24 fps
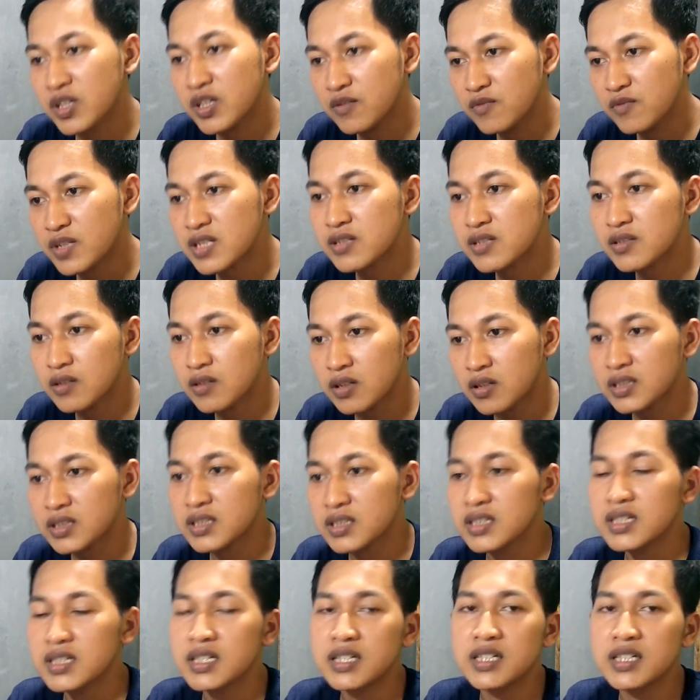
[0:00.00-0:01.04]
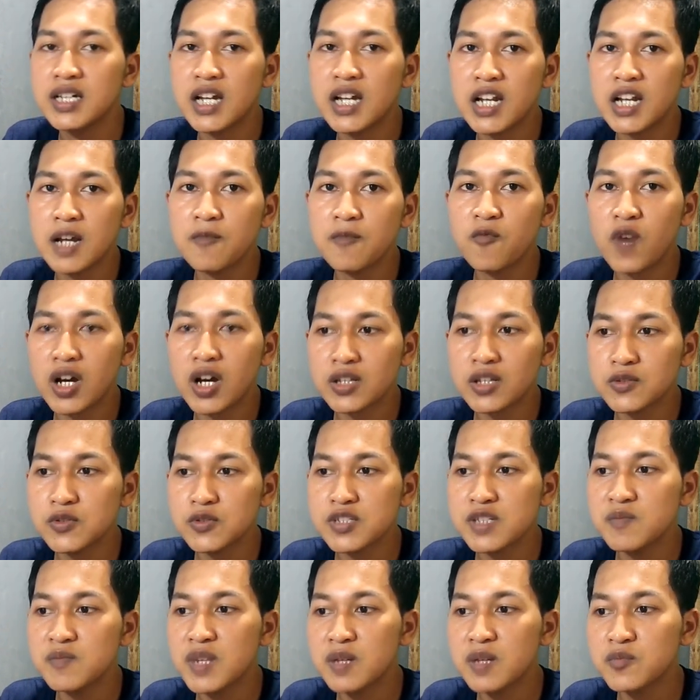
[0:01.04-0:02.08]
viewers short dalam
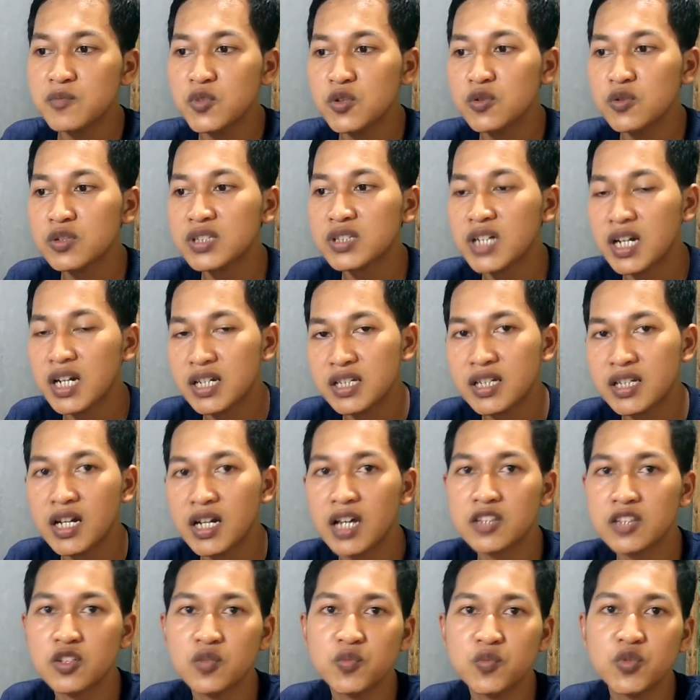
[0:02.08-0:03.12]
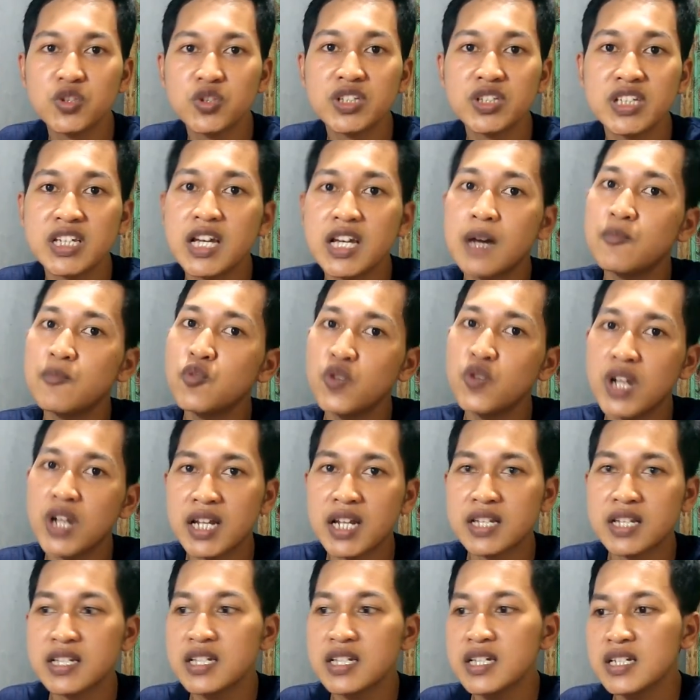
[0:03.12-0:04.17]
waktu 90 terakhir ataupun 3
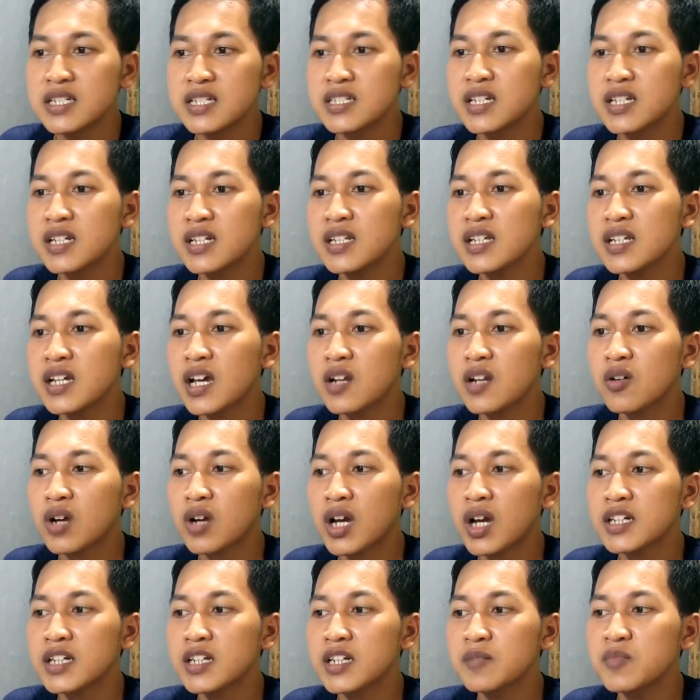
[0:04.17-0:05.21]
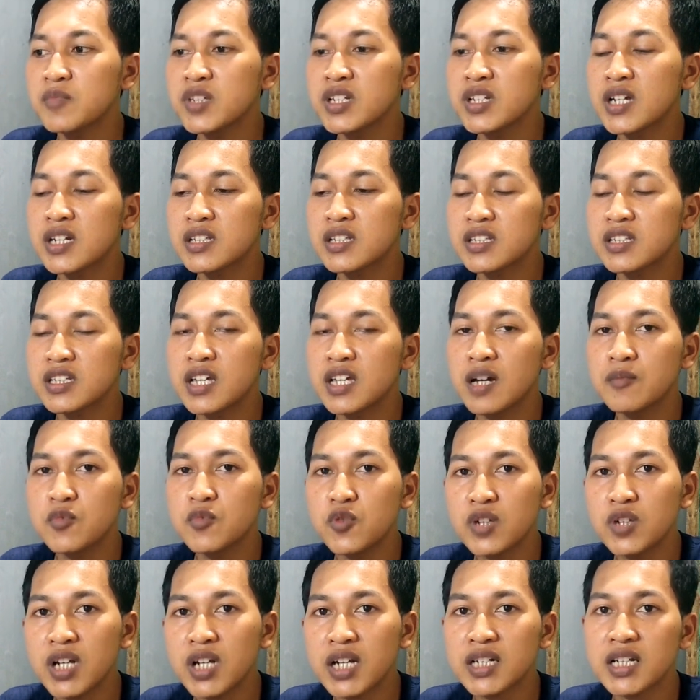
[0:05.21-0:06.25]
bulan. Jadi kalau kalian lebih dari 3
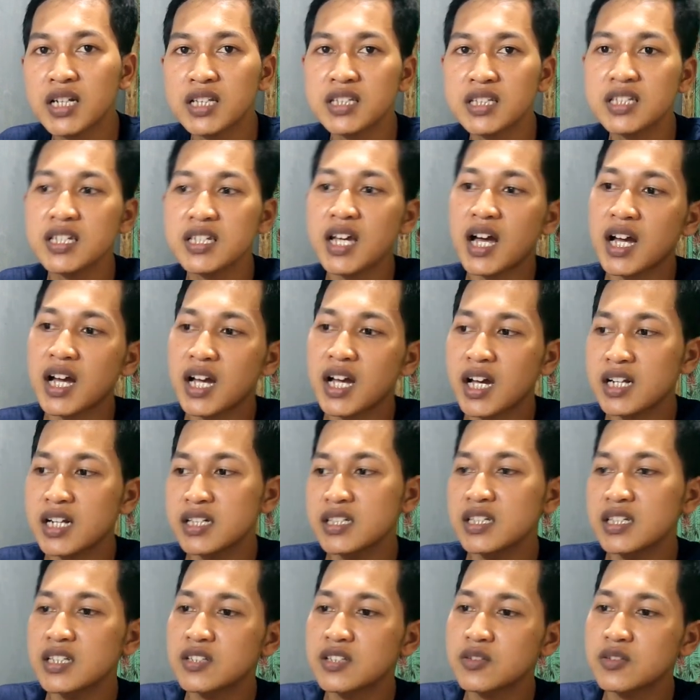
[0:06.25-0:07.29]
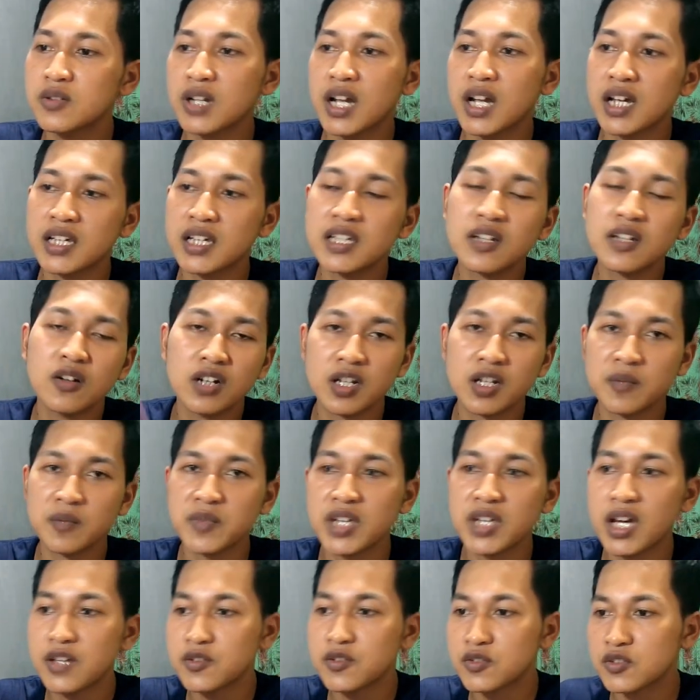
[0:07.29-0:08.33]
bulan nantinya akan dihitung lagi oleh
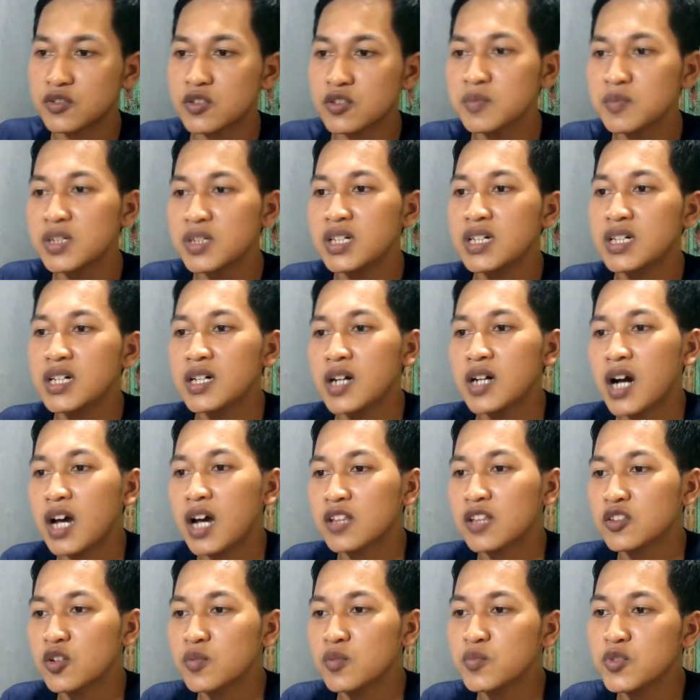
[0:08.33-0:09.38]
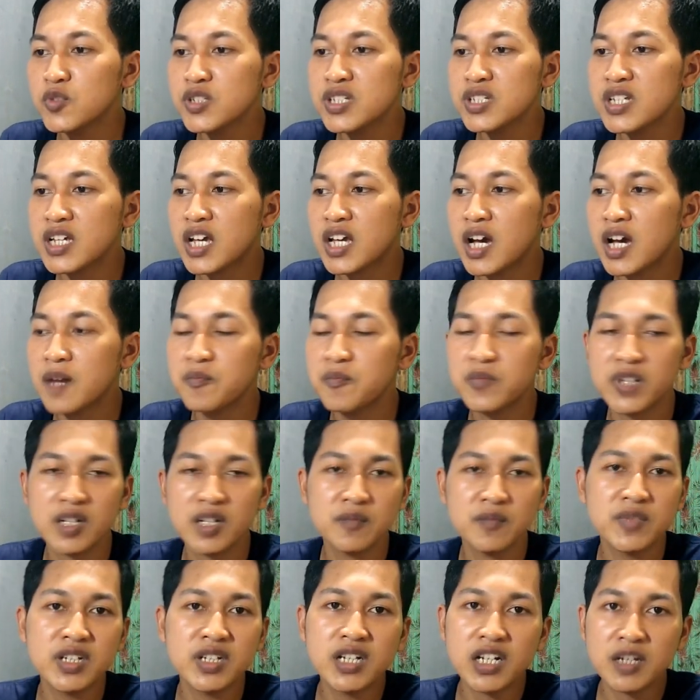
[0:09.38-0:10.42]
pihak YouTube ataupun jika
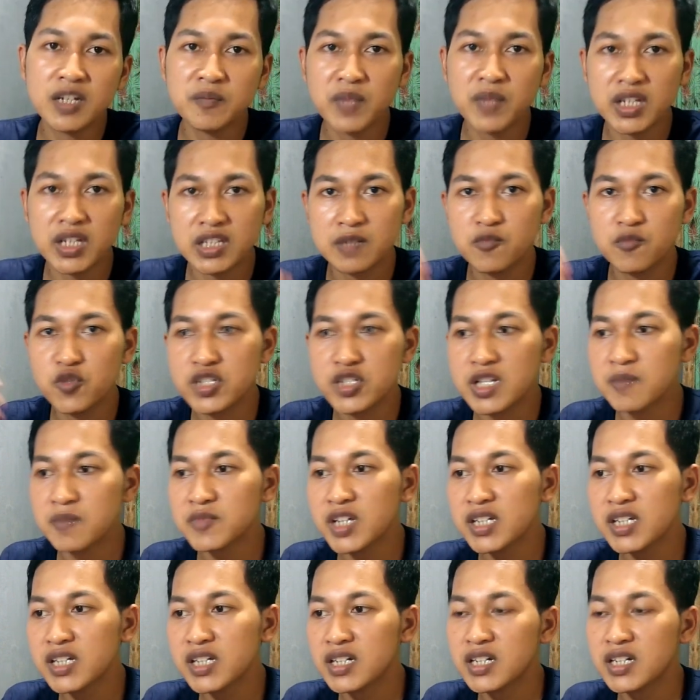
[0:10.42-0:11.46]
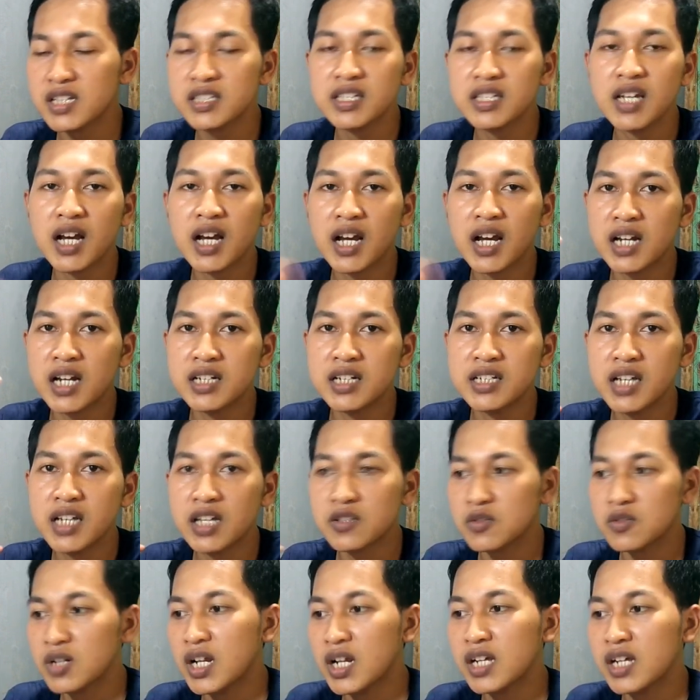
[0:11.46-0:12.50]
lebih dari 4000 jam tayang nanti akan
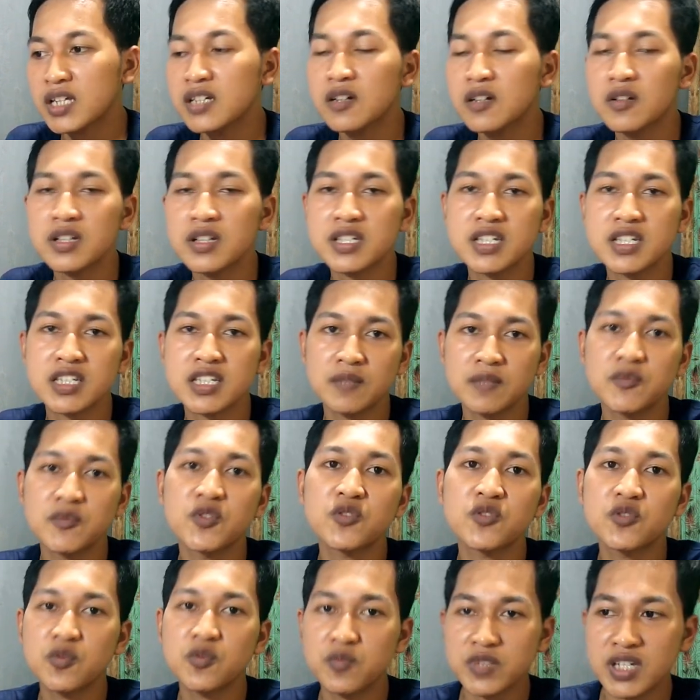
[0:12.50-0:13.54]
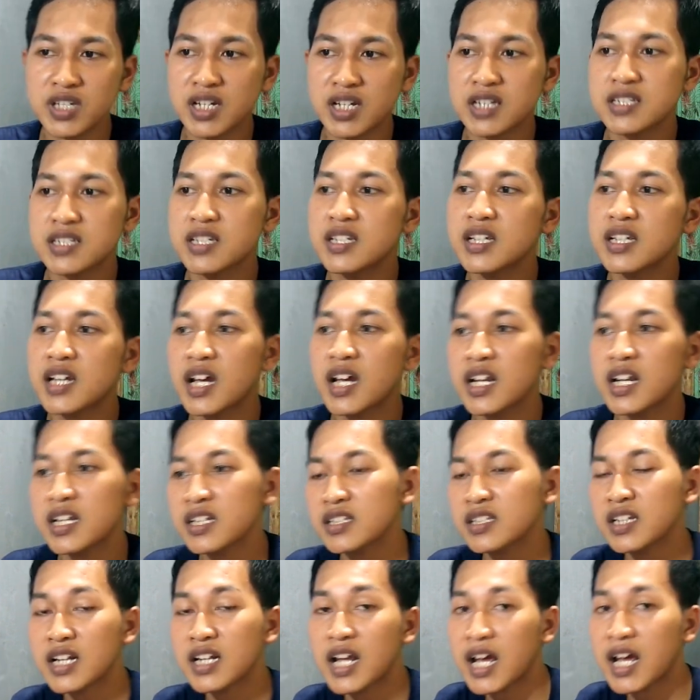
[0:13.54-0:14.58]
diatur lagi oleh sistem YouTube-nya. Jadi
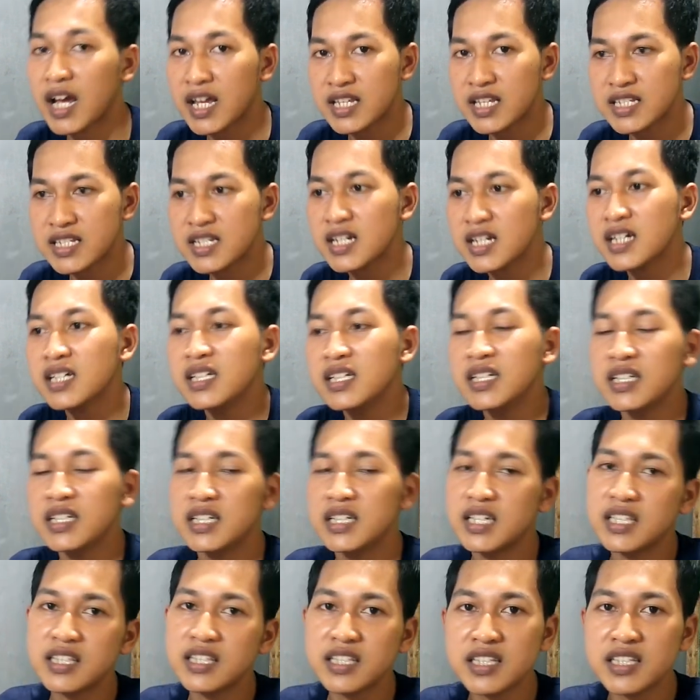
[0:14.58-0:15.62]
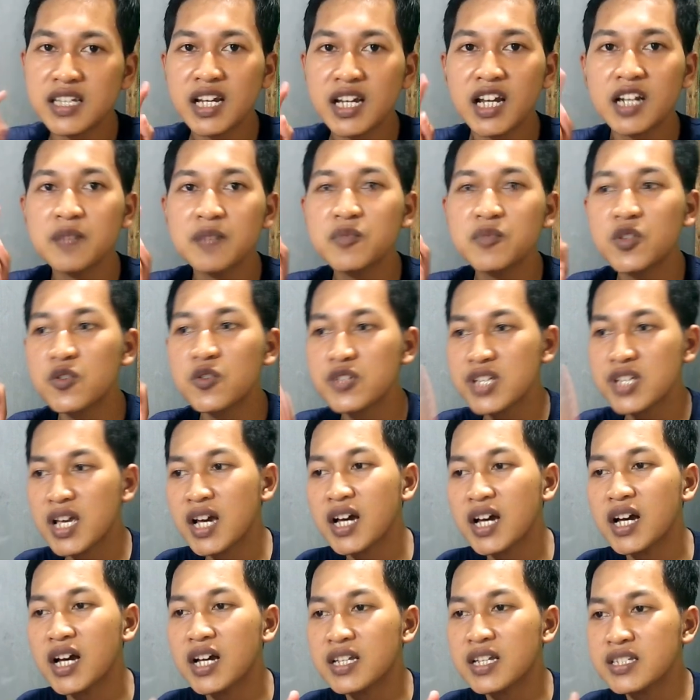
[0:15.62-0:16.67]
kalian tenang aja, intinya kalian
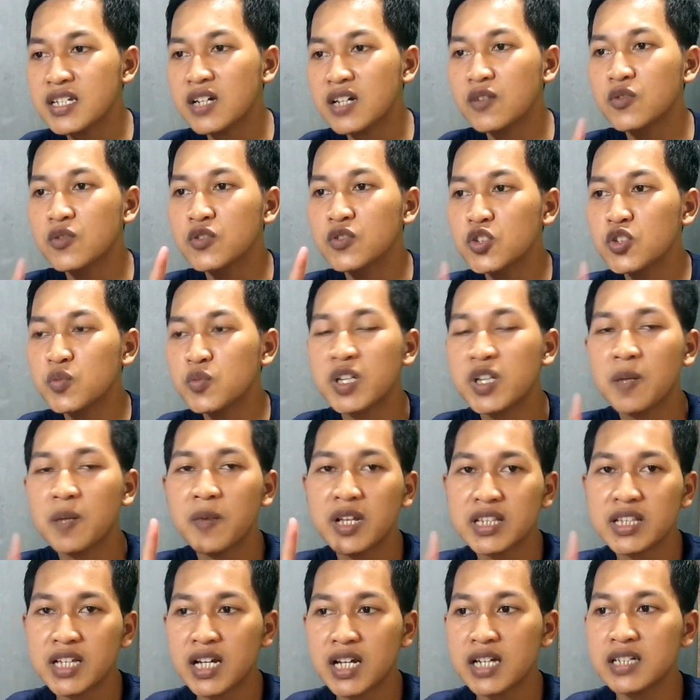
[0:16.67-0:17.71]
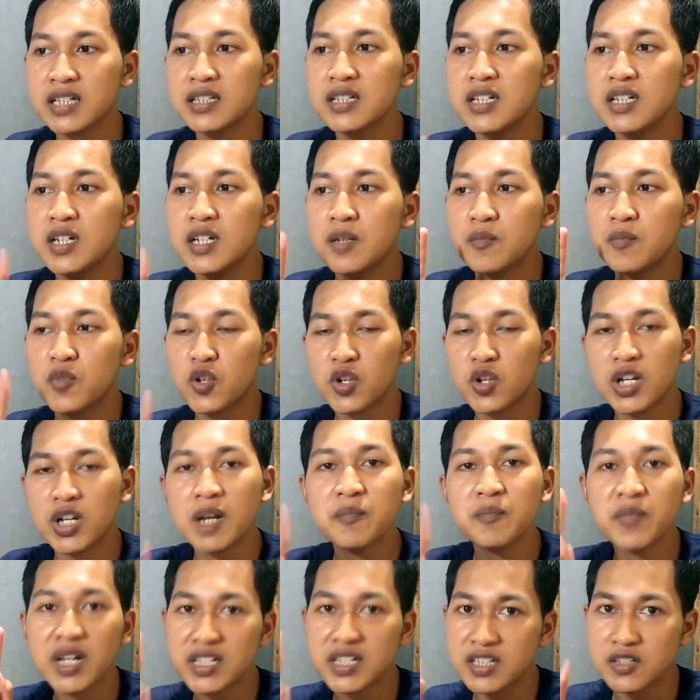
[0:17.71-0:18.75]
berusaha aja untuk mendapatkan
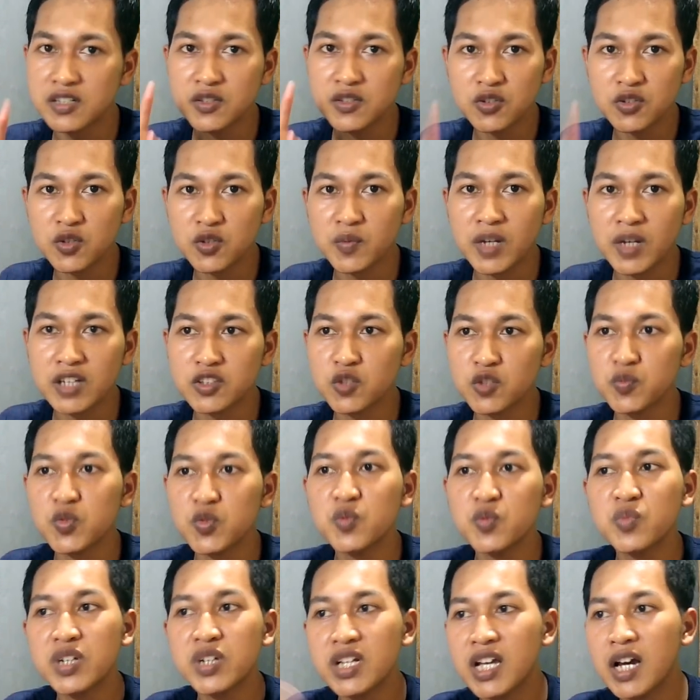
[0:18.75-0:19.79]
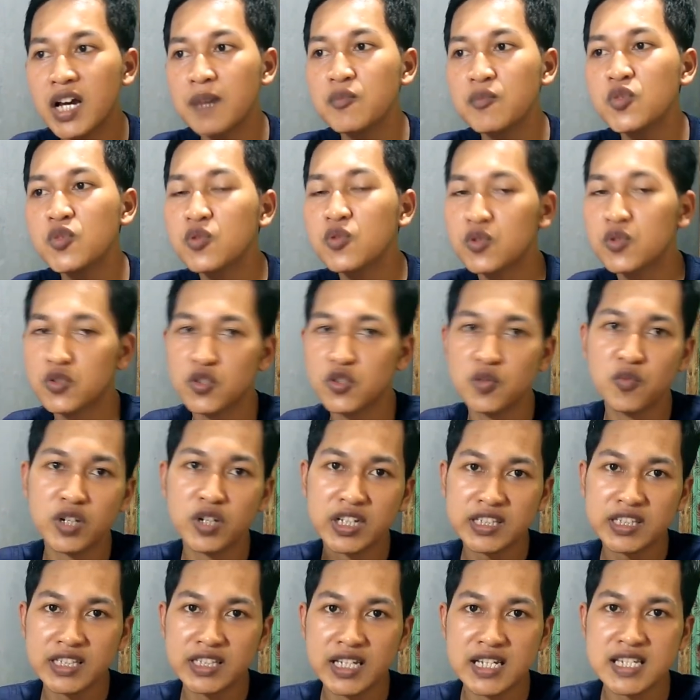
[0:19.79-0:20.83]
program partner YouTube ataupun bergabung untuk
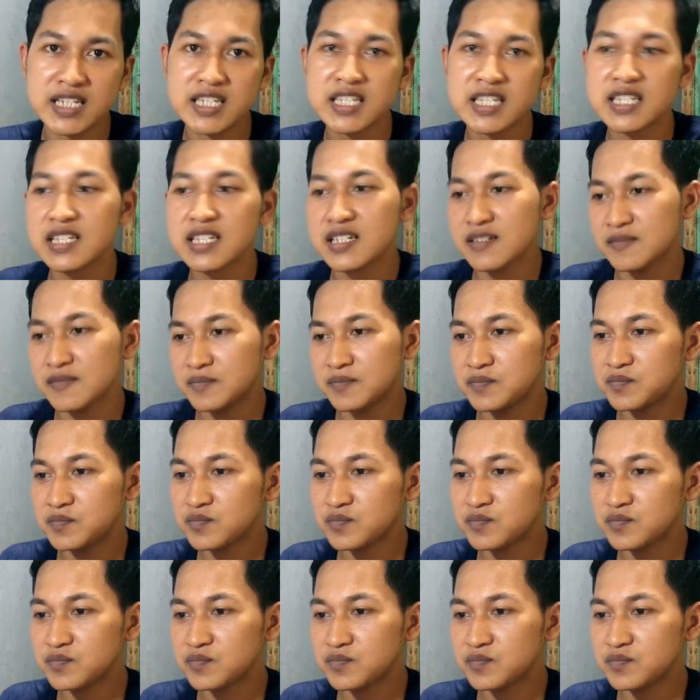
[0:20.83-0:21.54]
menetes